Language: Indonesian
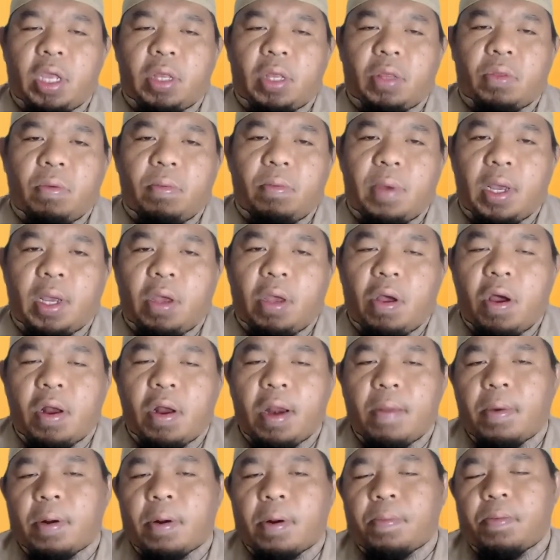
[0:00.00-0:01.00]
itu bagi
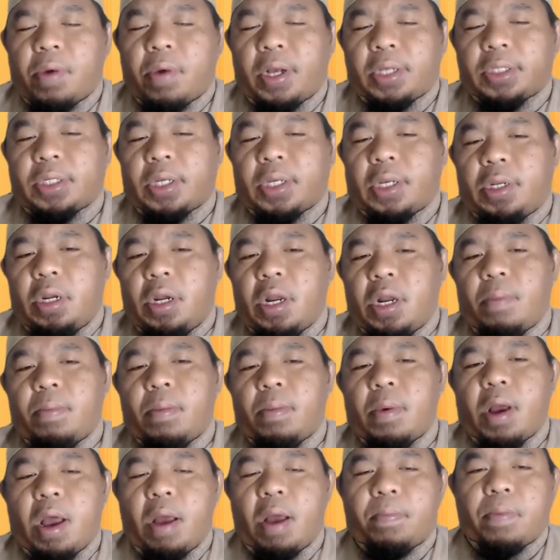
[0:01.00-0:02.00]
orang yang berpuasa tidak
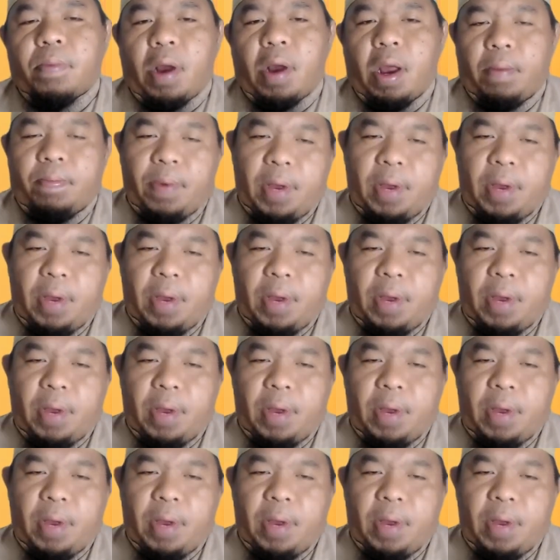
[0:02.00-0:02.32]
mengapa